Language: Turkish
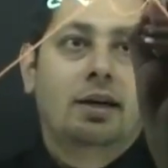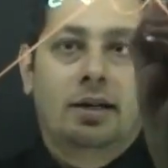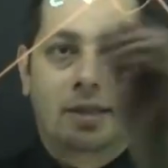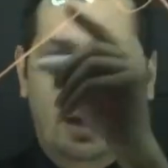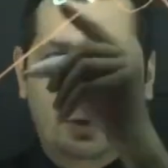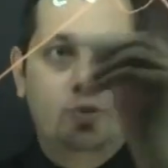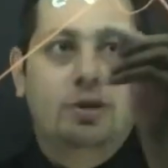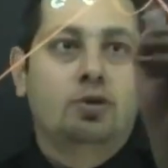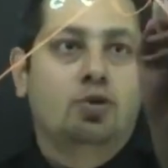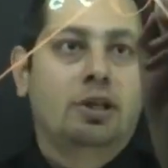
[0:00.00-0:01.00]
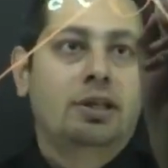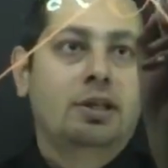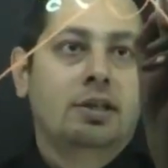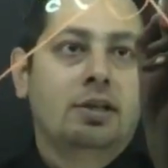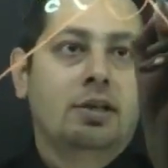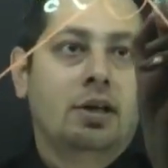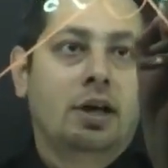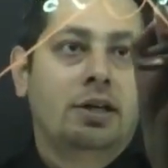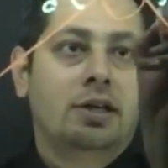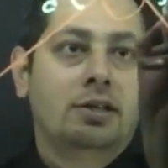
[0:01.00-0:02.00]
Hadi A türünden söyleyin.
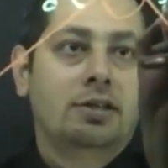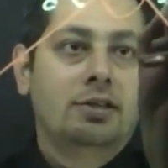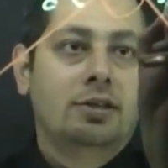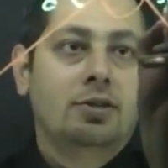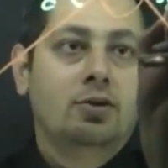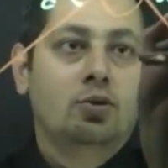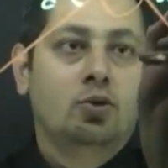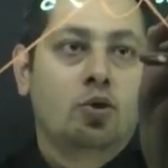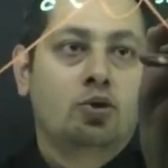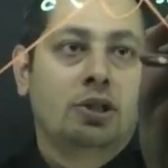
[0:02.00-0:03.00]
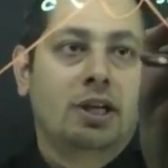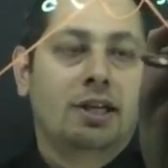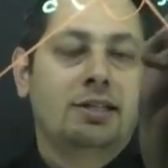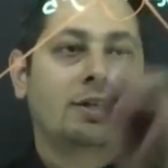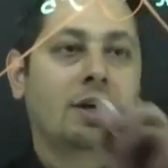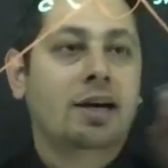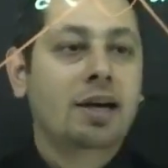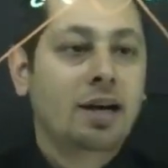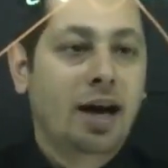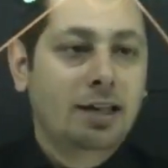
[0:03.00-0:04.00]
Harikasınız. 90 eksi A.
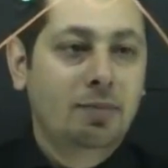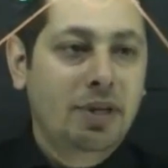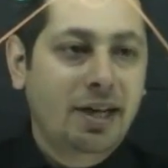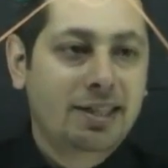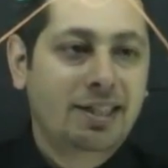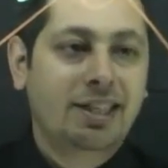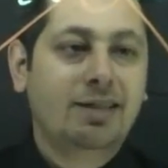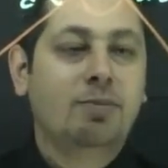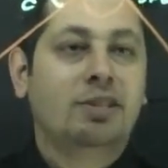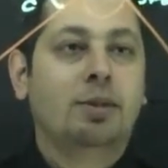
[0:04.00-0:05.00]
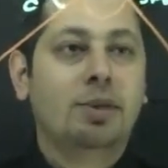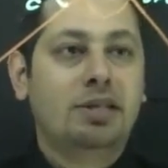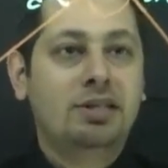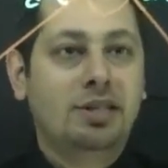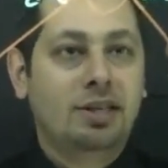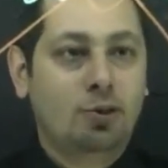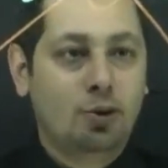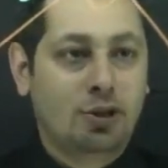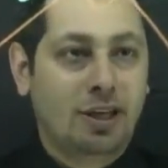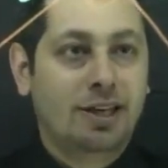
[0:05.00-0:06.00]
Hadi birazcık matematiğiniz
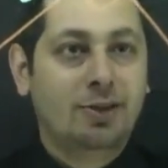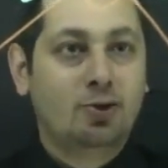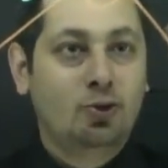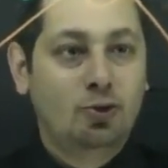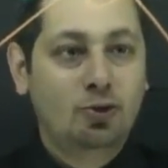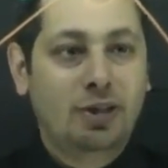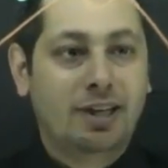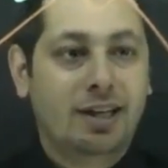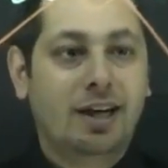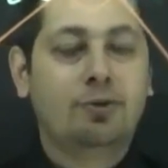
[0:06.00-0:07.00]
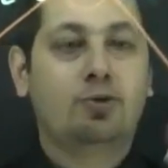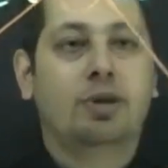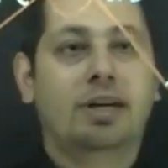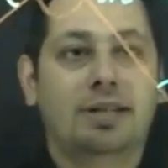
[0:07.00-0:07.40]
yetiyorsa şuradan da A türünden